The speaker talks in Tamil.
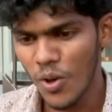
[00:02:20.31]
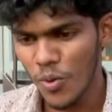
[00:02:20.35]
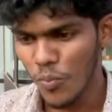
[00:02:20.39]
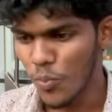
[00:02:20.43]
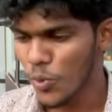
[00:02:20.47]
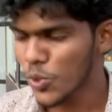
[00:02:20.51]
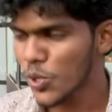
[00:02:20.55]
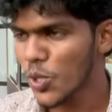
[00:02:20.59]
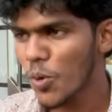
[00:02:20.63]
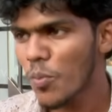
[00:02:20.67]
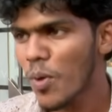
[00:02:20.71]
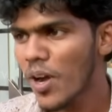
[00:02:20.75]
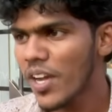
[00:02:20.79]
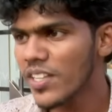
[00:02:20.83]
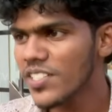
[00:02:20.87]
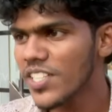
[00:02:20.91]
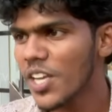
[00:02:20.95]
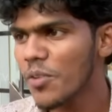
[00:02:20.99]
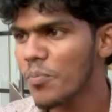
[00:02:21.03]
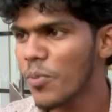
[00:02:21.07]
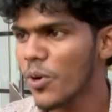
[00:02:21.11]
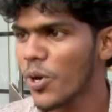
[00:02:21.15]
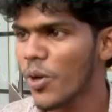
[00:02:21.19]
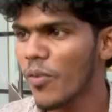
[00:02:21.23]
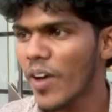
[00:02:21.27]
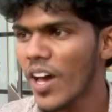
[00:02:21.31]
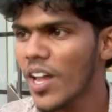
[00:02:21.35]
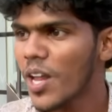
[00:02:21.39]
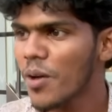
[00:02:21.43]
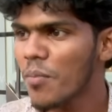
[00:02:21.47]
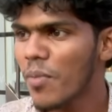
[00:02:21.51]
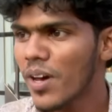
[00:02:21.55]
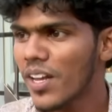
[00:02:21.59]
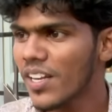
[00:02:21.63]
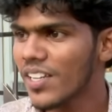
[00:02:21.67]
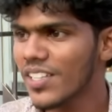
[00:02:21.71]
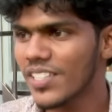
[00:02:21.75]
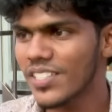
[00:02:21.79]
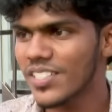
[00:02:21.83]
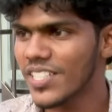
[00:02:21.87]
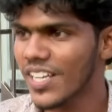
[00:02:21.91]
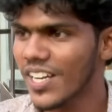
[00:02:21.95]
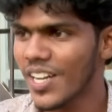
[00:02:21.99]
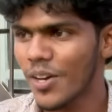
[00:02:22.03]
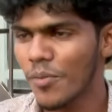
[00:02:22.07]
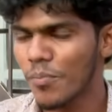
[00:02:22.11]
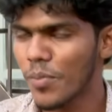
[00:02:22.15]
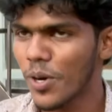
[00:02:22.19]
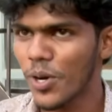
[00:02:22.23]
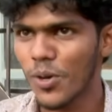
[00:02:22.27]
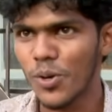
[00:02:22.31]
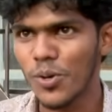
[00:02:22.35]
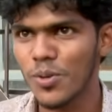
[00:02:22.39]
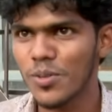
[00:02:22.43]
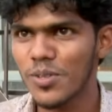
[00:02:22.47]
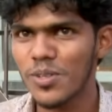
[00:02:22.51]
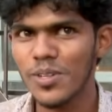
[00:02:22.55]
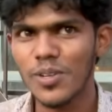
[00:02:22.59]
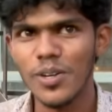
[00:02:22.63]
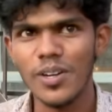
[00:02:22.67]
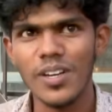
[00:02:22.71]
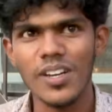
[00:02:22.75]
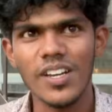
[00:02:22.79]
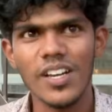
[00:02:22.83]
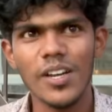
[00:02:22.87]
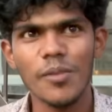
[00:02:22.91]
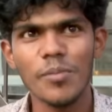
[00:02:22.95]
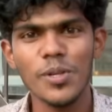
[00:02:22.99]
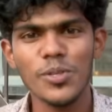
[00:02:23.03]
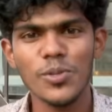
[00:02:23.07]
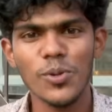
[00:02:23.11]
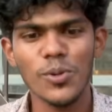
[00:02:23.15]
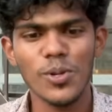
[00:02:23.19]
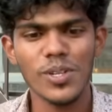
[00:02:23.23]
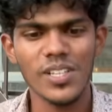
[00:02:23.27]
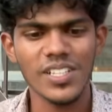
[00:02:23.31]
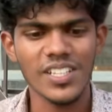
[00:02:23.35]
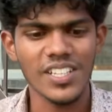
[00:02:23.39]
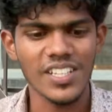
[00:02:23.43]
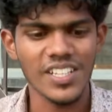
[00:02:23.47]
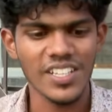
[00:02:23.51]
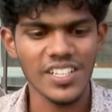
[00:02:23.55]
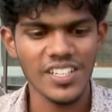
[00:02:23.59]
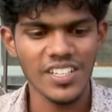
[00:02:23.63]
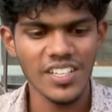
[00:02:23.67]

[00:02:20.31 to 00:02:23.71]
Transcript: மொத்தமாக என்ஜாய் பண்ணோம் வேற மாதிரி இருந்துச்சு ஆனால் படம் எப்படி சொல்கிறது